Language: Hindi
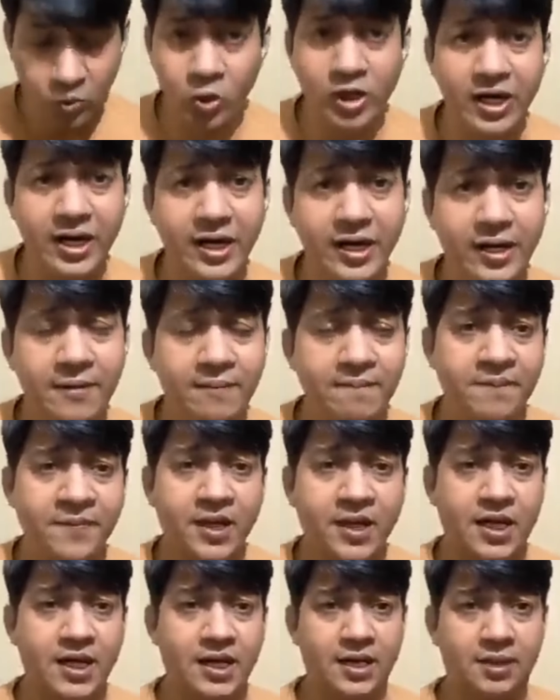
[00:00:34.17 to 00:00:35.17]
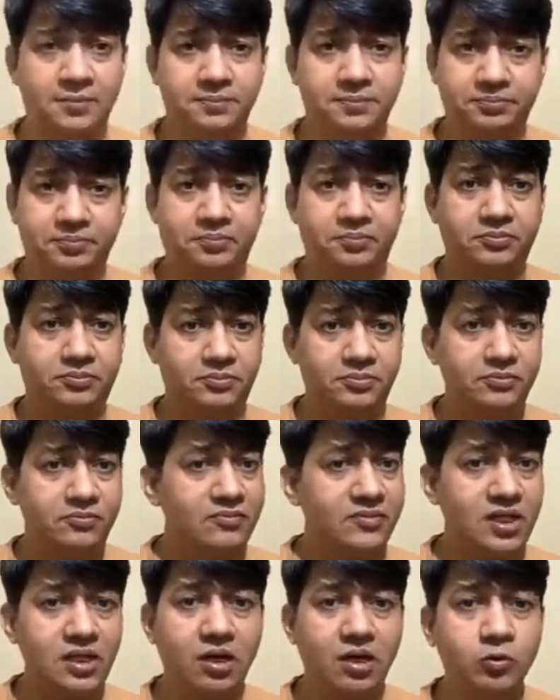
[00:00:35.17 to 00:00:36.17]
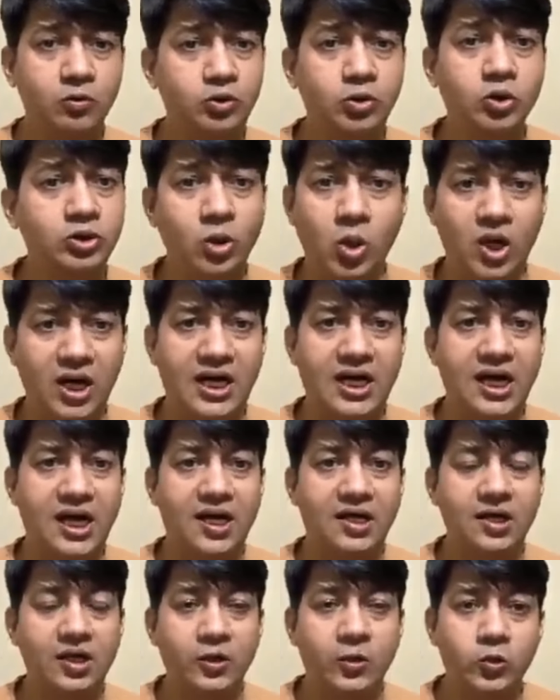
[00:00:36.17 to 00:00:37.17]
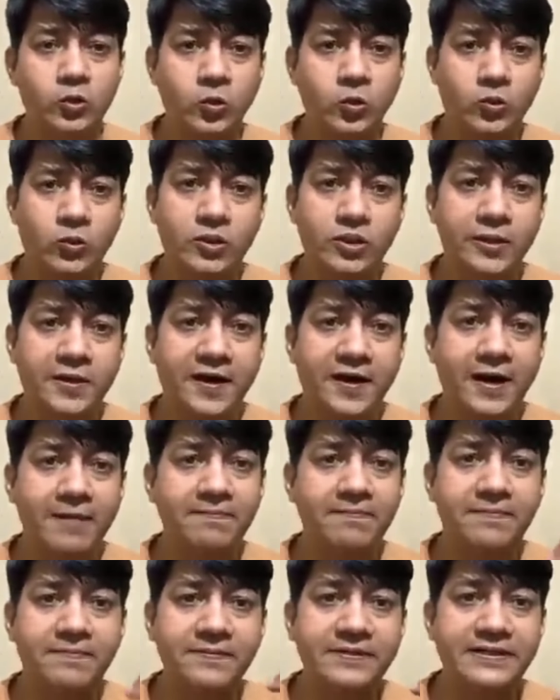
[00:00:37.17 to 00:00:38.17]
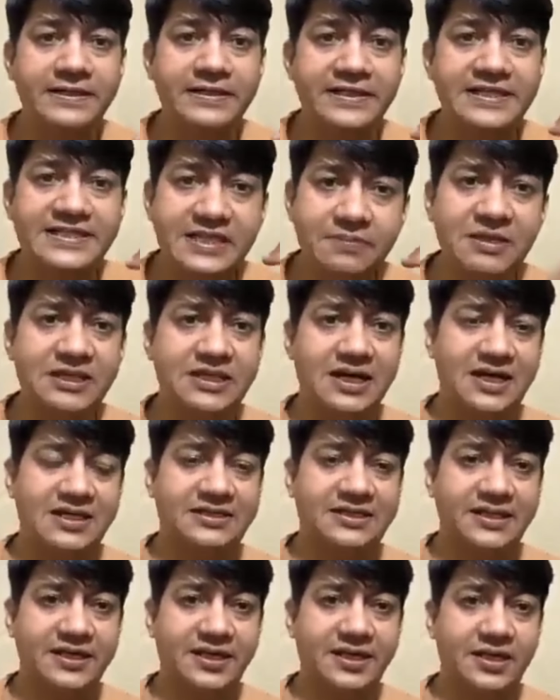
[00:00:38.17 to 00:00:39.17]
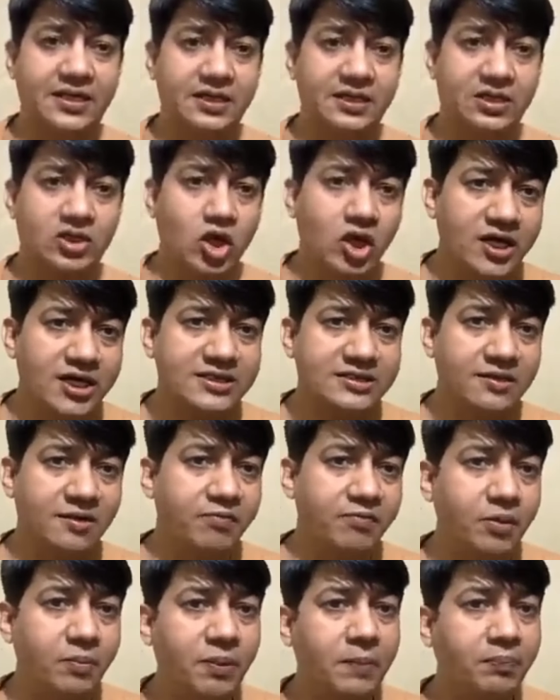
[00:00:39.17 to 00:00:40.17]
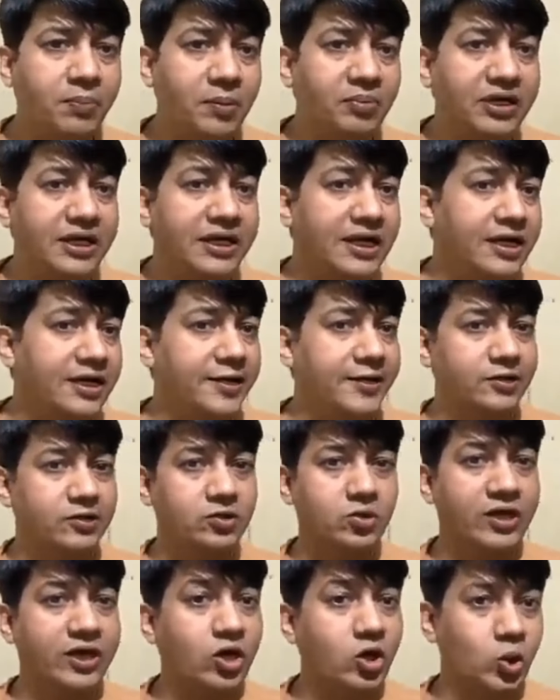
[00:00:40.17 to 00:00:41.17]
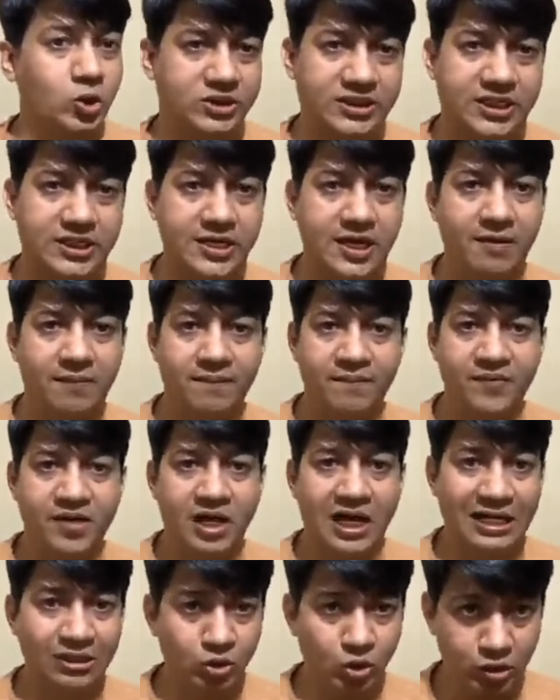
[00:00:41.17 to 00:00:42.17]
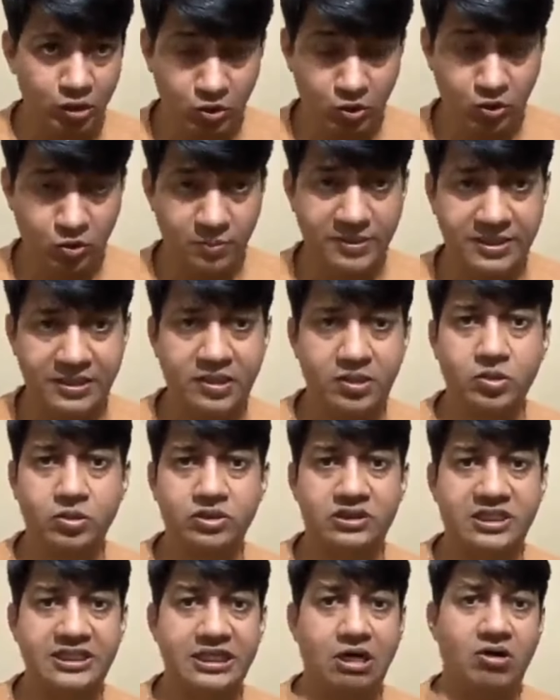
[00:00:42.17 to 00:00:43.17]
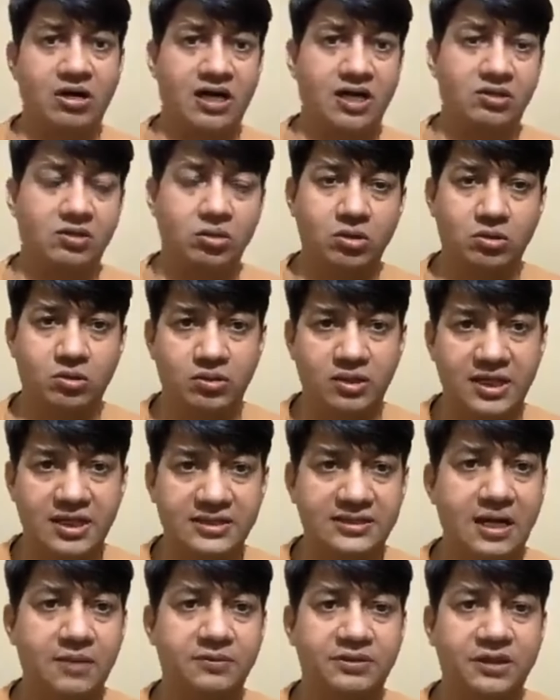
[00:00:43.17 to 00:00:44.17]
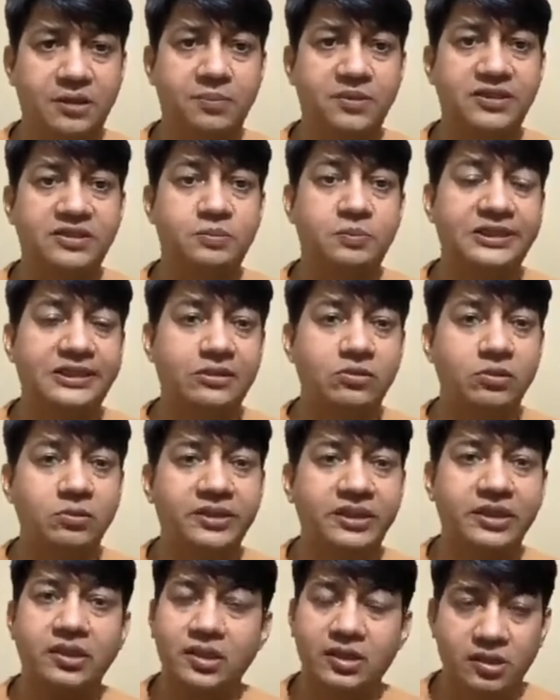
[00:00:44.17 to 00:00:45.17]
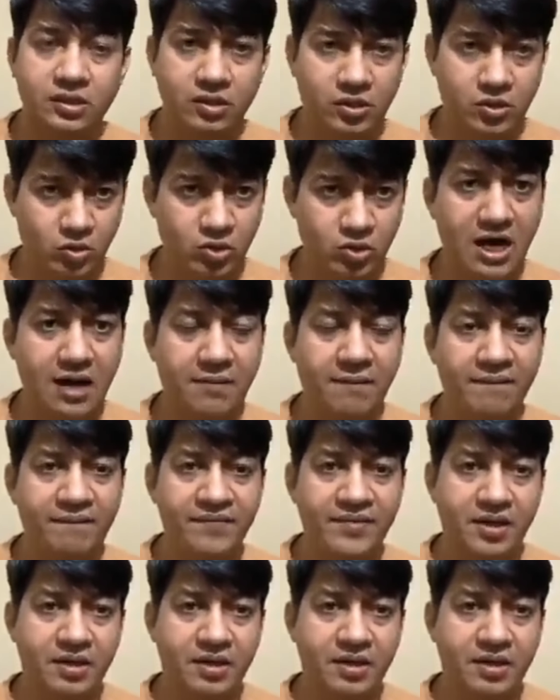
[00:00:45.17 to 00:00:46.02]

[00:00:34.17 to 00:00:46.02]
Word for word: उन्होंने आ, उसको स्लो रखा तो अब किसी भी तरह से कांग्रेस ने फिर भी पब्लिक के लीडर्स को एंडोर्स किया आंदोलनों को भी एंडोर्स किया और आंदोलनों के हिसाब से अपनी स्पीड को भी रोका